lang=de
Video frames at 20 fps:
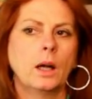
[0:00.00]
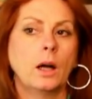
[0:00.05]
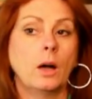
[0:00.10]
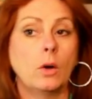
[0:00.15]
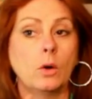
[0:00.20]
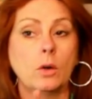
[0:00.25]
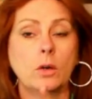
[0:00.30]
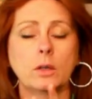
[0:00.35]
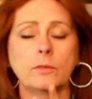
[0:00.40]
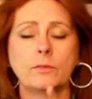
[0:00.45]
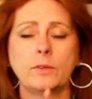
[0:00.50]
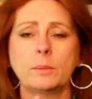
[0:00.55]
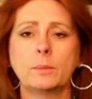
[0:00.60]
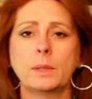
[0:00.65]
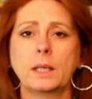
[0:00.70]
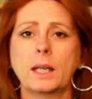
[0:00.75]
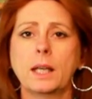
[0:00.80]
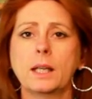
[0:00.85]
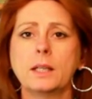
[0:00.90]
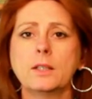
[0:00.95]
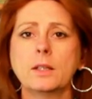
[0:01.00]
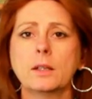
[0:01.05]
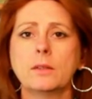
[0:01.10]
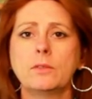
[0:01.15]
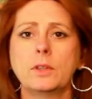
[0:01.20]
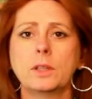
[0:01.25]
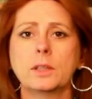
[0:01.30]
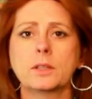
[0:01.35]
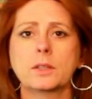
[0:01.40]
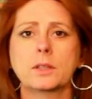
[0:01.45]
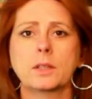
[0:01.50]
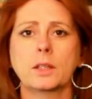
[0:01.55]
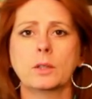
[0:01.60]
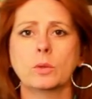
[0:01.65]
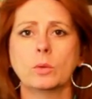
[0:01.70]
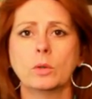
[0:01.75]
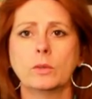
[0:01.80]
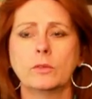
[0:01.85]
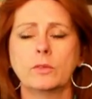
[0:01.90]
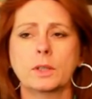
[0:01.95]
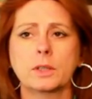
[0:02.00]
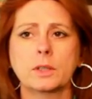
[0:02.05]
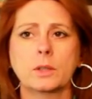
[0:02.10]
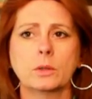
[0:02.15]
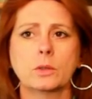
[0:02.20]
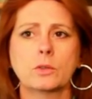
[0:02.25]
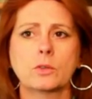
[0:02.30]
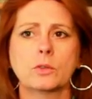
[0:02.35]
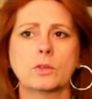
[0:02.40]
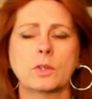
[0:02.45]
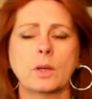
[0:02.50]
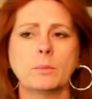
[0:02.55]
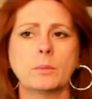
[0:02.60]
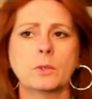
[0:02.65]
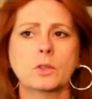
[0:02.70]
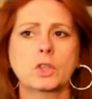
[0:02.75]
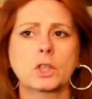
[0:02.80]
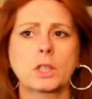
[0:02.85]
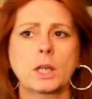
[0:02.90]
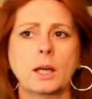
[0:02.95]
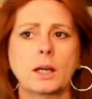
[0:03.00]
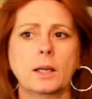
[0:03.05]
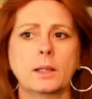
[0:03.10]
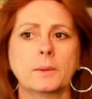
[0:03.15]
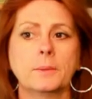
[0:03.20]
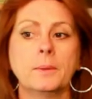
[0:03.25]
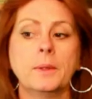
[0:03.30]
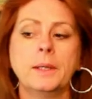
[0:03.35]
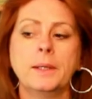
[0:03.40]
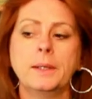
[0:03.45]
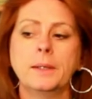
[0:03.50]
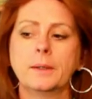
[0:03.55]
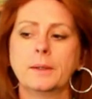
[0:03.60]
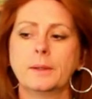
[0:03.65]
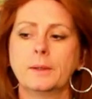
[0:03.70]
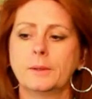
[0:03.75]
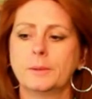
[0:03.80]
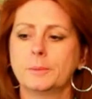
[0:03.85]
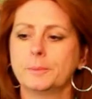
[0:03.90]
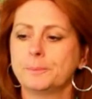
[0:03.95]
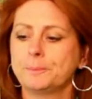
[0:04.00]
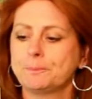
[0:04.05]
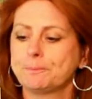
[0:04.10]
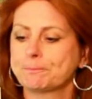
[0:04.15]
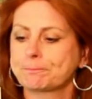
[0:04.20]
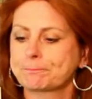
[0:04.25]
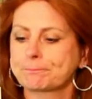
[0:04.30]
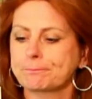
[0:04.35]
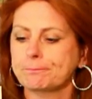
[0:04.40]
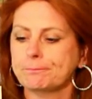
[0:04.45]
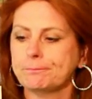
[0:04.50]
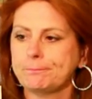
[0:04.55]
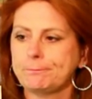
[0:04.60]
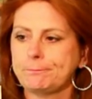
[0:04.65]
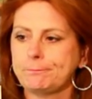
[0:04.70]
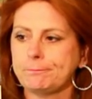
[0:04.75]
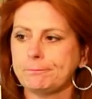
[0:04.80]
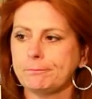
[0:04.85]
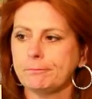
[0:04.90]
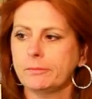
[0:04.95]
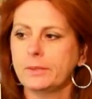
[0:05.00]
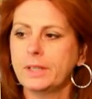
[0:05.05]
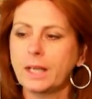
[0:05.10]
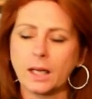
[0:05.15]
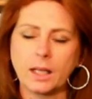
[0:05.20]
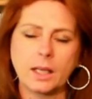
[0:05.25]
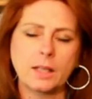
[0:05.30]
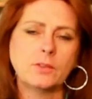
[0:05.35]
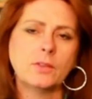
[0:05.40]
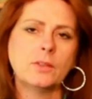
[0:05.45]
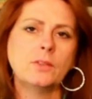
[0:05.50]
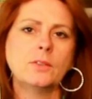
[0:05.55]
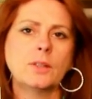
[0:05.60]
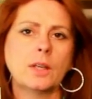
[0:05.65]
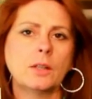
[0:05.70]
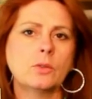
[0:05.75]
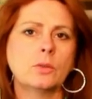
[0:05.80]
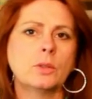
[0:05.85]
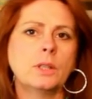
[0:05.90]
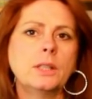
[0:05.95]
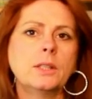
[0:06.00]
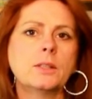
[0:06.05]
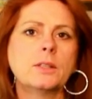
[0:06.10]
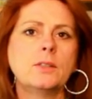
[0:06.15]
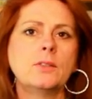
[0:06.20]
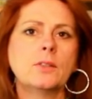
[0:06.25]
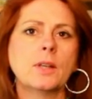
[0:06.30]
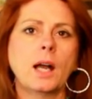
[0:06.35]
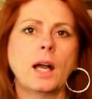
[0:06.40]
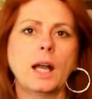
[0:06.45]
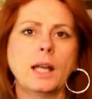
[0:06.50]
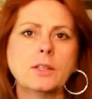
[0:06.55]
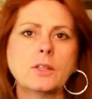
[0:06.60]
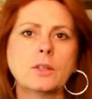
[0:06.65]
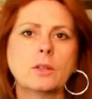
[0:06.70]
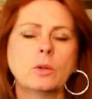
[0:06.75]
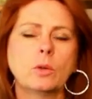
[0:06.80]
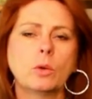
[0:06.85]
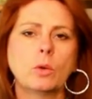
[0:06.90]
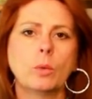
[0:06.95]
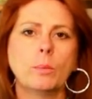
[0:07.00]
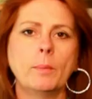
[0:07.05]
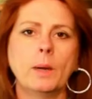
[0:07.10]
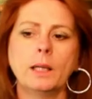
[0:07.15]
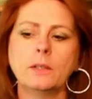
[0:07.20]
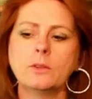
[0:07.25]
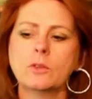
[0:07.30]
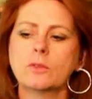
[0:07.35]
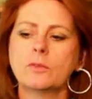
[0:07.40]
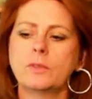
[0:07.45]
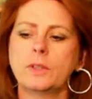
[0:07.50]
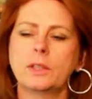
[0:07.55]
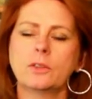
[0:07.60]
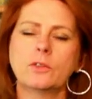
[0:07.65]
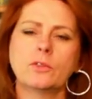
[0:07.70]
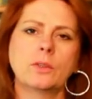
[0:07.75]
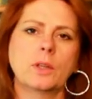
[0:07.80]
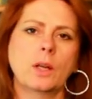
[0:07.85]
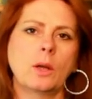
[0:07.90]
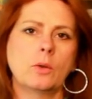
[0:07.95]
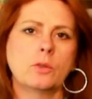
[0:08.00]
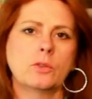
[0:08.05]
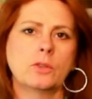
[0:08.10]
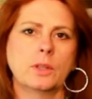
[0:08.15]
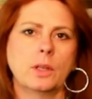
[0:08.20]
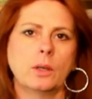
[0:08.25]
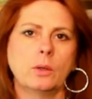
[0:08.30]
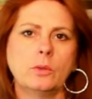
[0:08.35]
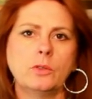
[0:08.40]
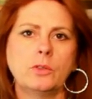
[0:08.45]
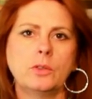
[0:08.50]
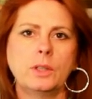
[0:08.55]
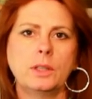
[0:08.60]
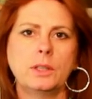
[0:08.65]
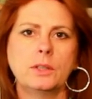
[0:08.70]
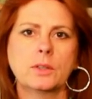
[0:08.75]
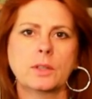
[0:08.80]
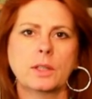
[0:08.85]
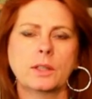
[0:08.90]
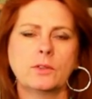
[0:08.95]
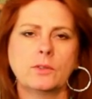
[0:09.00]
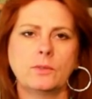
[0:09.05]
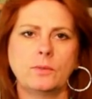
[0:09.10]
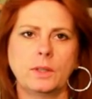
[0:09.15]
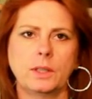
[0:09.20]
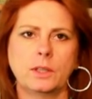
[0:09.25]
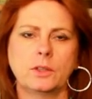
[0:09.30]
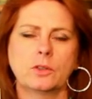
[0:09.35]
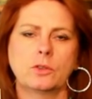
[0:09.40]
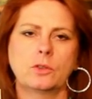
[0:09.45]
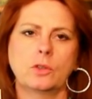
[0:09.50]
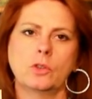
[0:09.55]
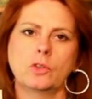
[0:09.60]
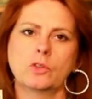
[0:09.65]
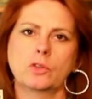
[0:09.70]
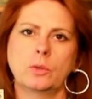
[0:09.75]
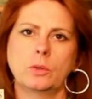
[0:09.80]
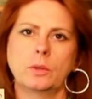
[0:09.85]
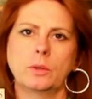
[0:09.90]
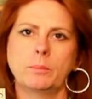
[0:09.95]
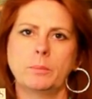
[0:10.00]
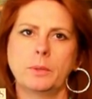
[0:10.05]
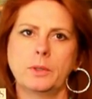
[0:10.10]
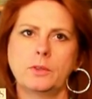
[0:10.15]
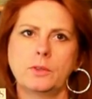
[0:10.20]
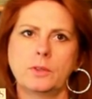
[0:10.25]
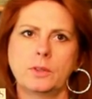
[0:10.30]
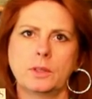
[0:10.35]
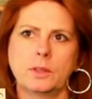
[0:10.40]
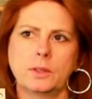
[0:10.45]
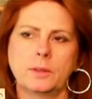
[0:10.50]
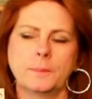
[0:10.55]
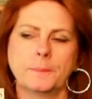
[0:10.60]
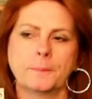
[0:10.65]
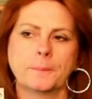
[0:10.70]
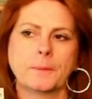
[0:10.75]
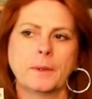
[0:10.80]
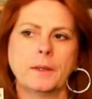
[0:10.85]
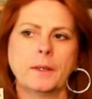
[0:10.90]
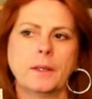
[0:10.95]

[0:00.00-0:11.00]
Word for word: auch, wie man älter wird. Der Junge wird auch zusammengeschlagen. Ähm, ja, es ist also nicht dieser heitere Roman, so wie das von außen aussieht. Es wird doch schon ein bisschen